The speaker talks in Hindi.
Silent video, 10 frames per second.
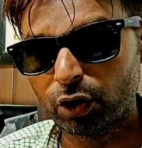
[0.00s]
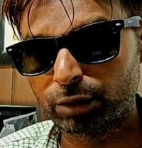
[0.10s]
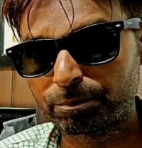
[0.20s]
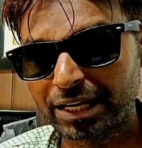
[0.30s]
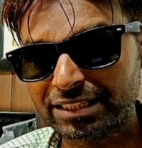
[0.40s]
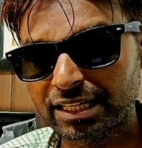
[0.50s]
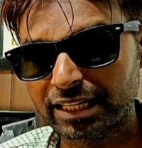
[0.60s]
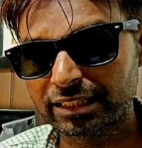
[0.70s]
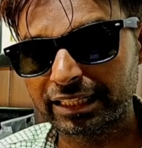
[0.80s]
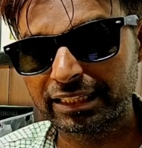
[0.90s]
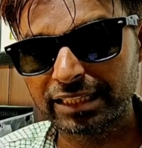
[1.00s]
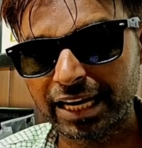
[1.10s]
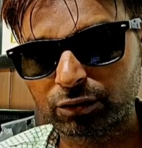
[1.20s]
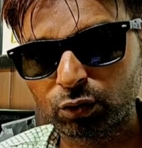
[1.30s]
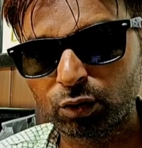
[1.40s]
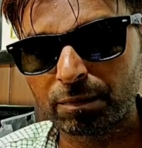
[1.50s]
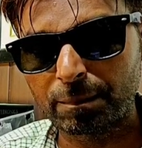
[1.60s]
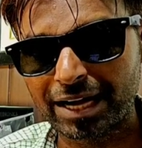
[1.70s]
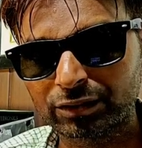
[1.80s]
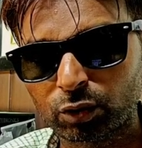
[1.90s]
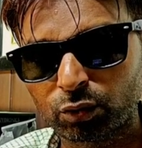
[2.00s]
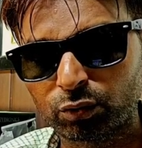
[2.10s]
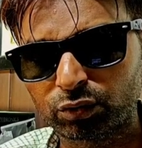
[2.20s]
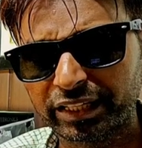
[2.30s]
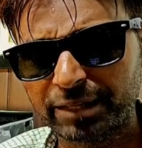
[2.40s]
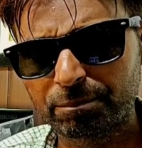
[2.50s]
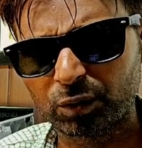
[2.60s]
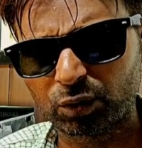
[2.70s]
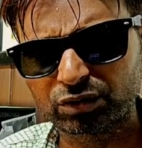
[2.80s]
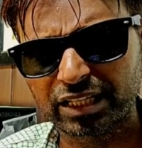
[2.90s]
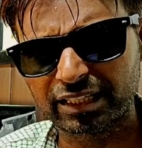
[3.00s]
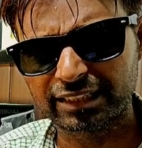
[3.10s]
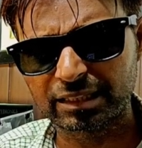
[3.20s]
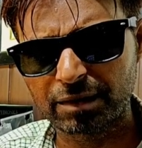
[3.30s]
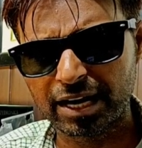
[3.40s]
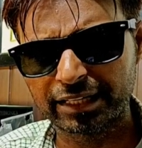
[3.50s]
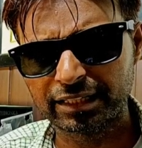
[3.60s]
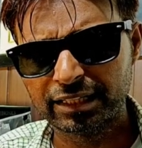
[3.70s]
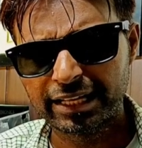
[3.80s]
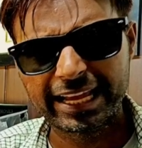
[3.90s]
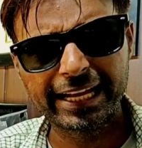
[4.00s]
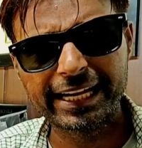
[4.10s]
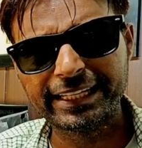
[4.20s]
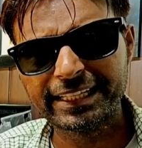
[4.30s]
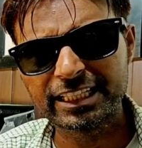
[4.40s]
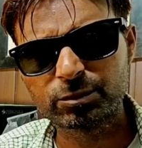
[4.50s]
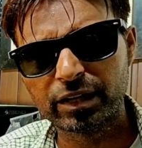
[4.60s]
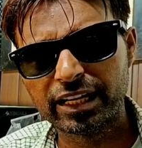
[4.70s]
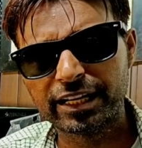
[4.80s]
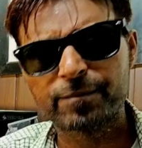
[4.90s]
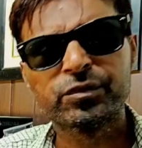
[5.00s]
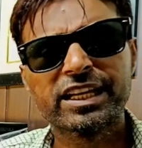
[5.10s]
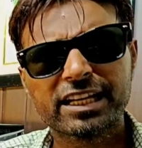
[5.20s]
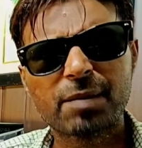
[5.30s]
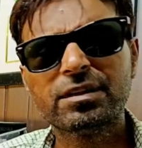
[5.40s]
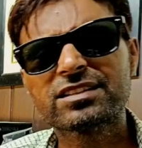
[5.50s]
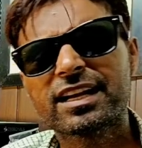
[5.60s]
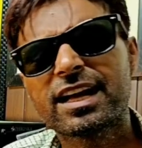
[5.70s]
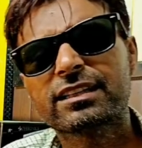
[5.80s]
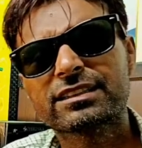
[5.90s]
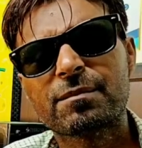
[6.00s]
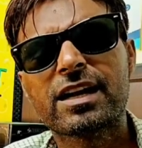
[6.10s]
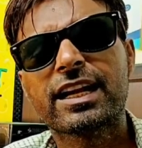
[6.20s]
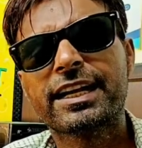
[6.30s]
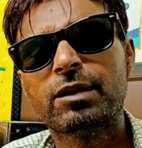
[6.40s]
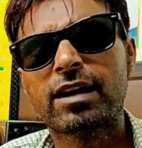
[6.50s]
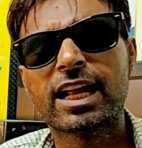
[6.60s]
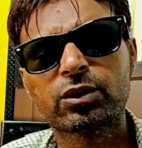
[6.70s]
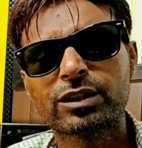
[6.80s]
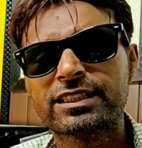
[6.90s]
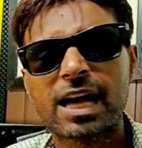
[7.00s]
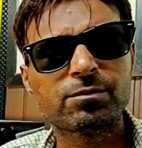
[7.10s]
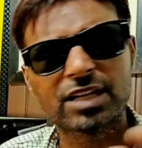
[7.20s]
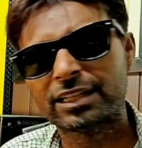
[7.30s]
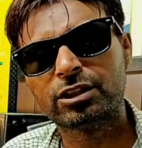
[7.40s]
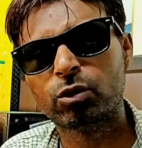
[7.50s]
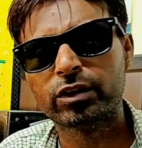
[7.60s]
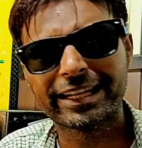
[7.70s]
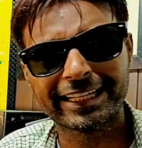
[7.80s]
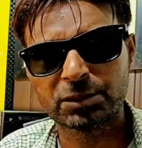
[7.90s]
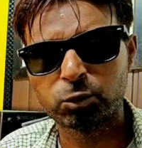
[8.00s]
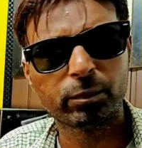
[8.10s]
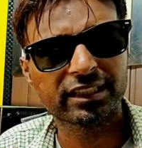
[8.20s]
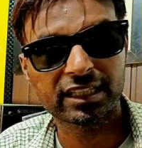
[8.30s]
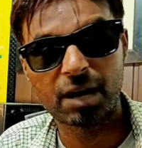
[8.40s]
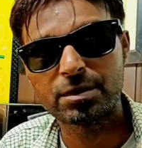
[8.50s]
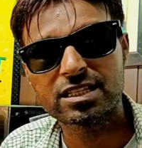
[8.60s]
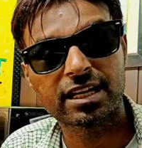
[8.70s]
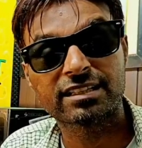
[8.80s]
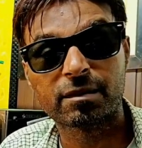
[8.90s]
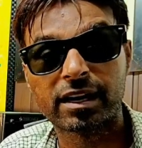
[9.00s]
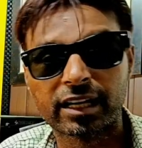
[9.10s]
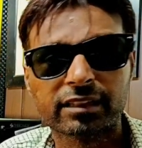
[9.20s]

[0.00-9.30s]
और प्लस अगर देखी जाए तो मैं बात करूं कि प्रोडक्शन का सामान एलईडी डिस्प्ले काफ़ी सारा सामान आने वाला है तो ऐसे आप जानते होंगे कि एक्सपो में काफ़ी सारा सामान